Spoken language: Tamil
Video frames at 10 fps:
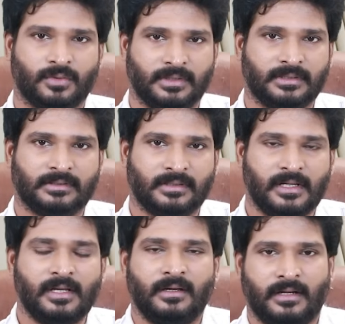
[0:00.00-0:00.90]
கொண்டு
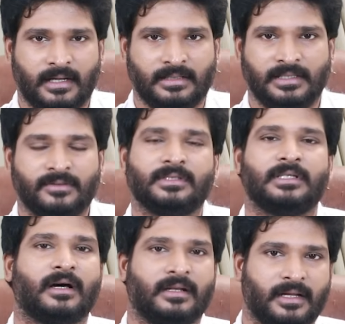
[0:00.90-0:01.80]
ரெண்டாயிரத்தி
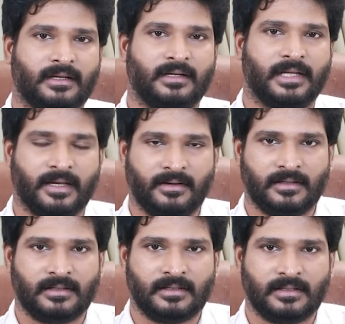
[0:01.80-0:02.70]
இருபத்தி நாலில் நீங்கள்
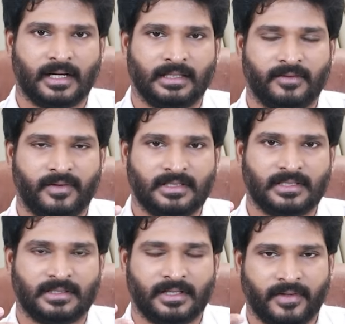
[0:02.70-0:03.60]
அந்த
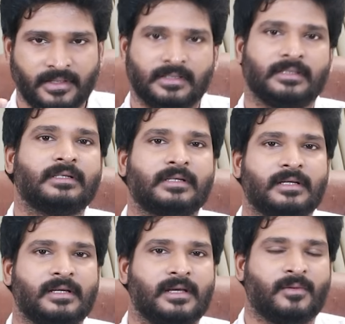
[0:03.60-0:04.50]
வெளிச்சத்தை வைத்து
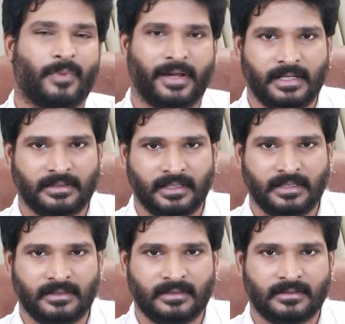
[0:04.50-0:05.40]
பயணத்தை
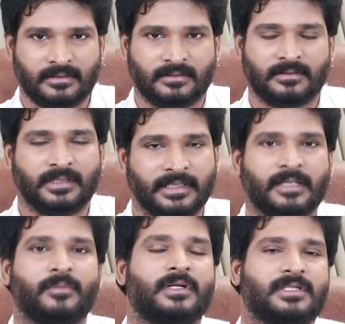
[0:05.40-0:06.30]

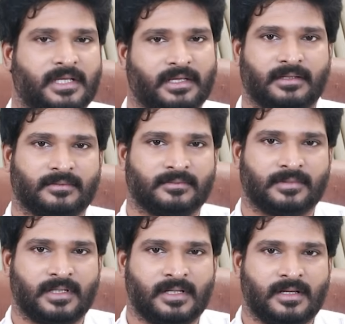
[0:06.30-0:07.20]
திட்டமிட்டு செய்யுங்க
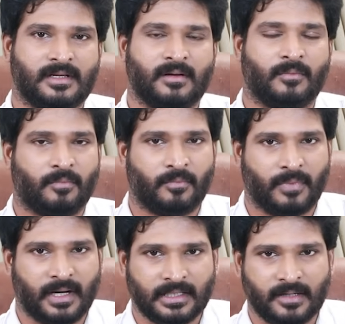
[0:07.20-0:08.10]

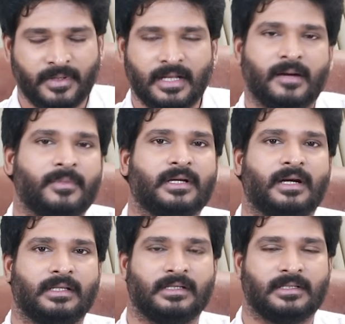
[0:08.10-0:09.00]
பாதகம் இல்லாமல்
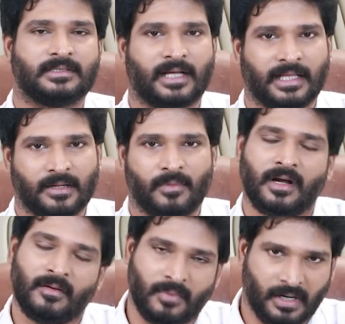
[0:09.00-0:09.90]
அது
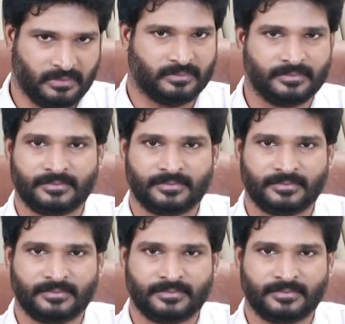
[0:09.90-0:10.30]
சாதகமாக மாறும்